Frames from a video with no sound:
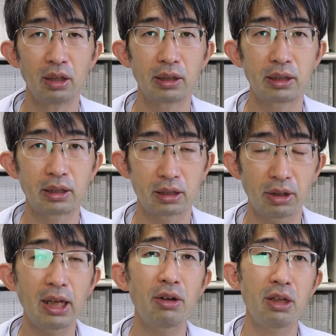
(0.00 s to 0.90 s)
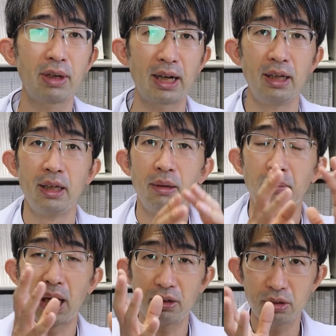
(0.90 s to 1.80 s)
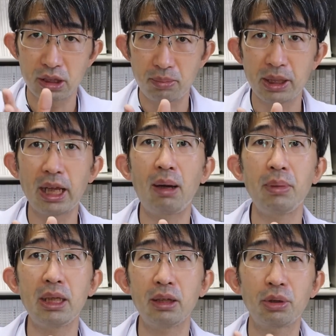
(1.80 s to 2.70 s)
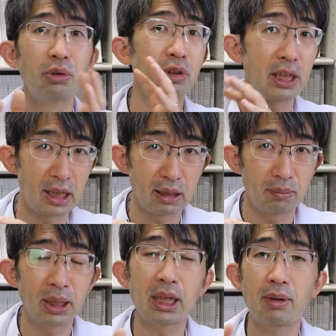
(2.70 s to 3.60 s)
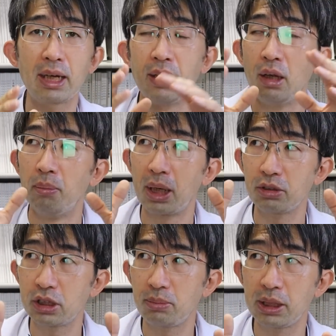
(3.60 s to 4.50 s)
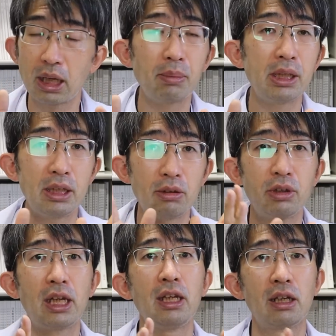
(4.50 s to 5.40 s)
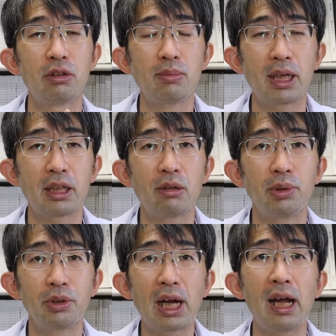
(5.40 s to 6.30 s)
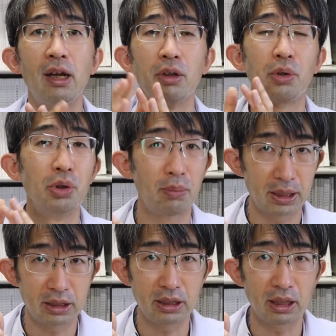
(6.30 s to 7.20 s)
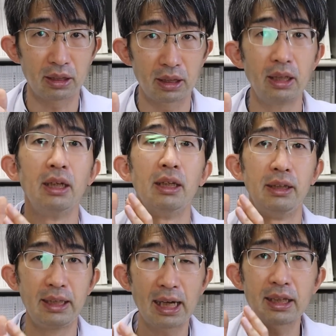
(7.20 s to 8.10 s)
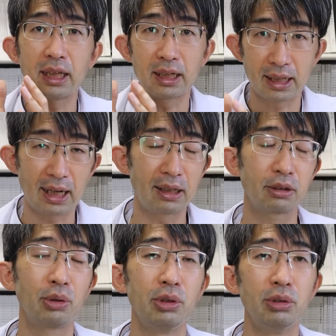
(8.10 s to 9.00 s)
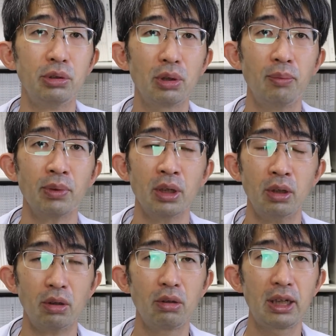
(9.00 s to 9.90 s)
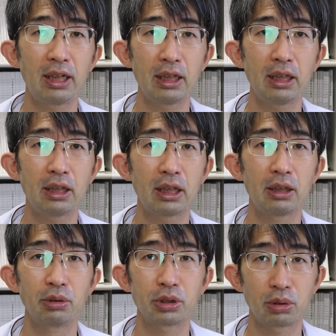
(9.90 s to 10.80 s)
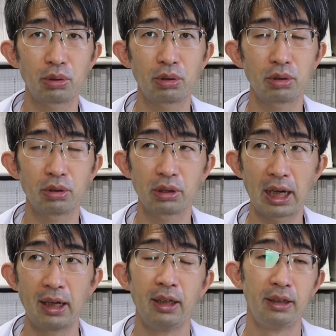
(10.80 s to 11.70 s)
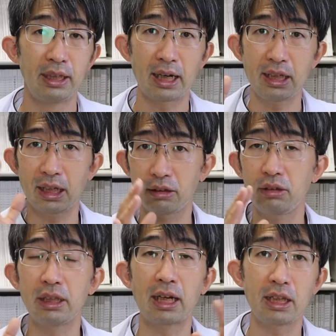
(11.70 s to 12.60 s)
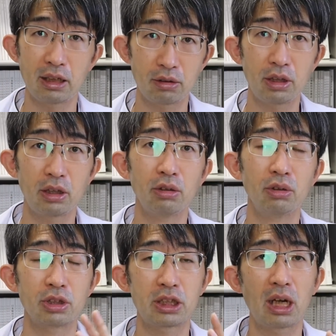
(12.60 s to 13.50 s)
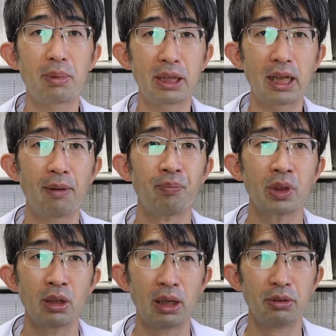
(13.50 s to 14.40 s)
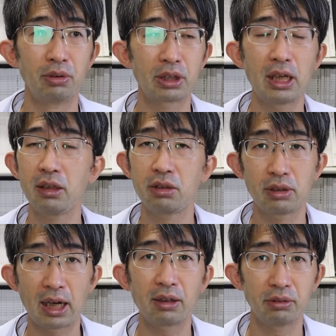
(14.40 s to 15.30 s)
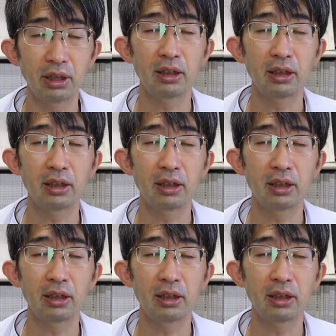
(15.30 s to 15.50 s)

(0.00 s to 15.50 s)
それよりは、マルチビタミンとルテイン、またはマルチビタミンにルテインが含まれているものが好ましいです。なぜかというと、黄斑変性の人がなりやすい、なりにくいっていうのを調べた、あの、研究があるん